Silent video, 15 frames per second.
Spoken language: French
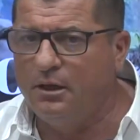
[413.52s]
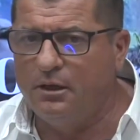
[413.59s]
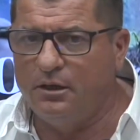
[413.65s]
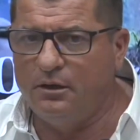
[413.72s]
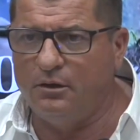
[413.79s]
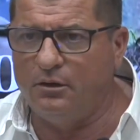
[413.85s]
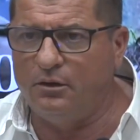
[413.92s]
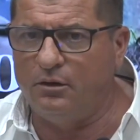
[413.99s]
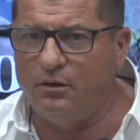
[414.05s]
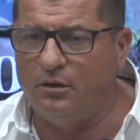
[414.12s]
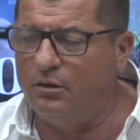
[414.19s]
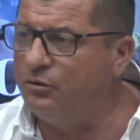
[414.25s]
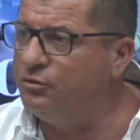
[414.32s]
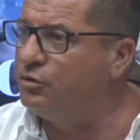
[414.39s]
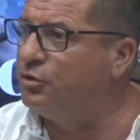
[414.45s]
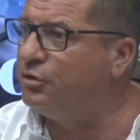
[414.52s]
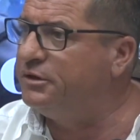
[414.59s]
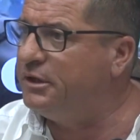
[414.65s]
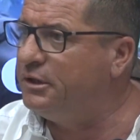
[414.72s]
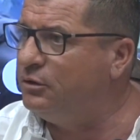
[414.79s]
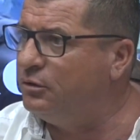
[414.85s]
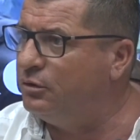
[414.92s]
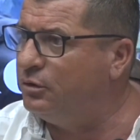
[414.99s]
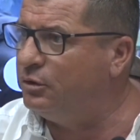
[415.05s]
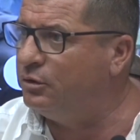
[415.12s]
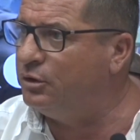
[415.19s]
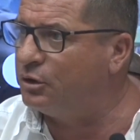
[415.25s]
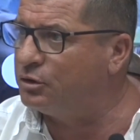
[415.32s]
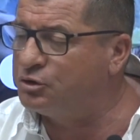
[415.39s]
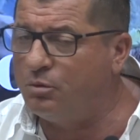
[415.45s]
euh, du côté
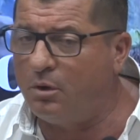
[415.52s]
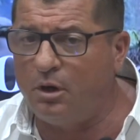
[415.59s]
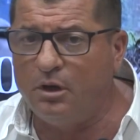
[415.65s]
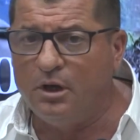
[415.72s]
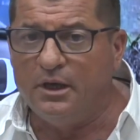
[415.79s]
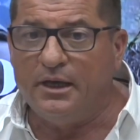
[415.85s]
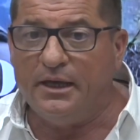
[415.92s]
d'Anjouan.